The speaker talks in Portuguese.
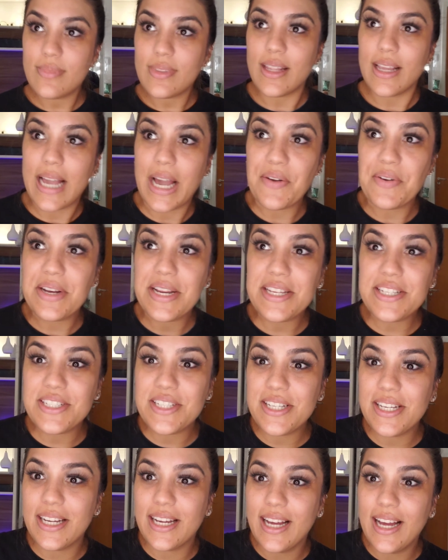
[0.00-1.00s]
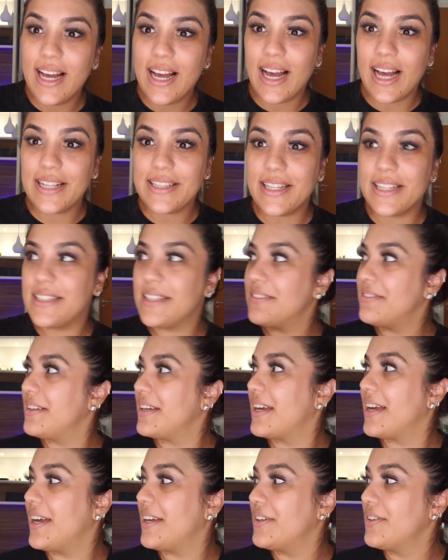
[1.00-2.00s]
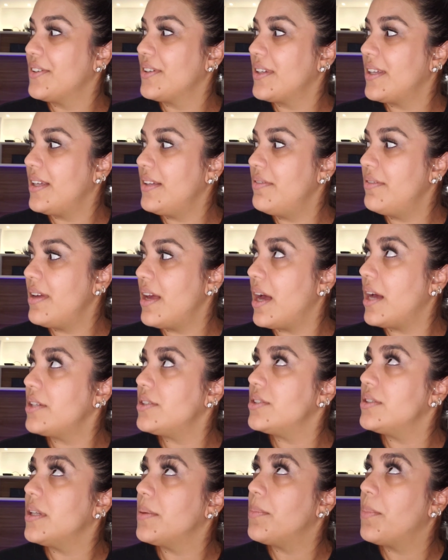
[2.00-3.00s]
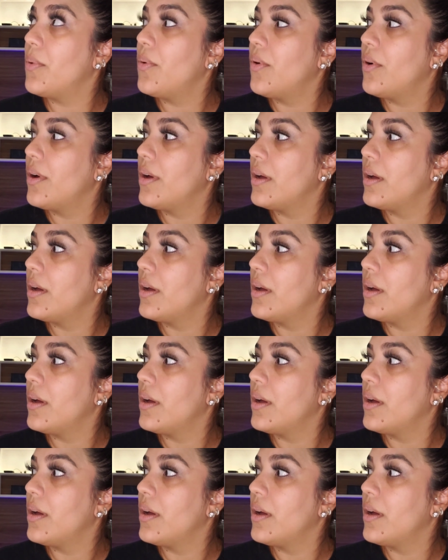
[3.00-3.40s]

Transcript: Caiu energia. Até a TV caiu. Que viagem da porra.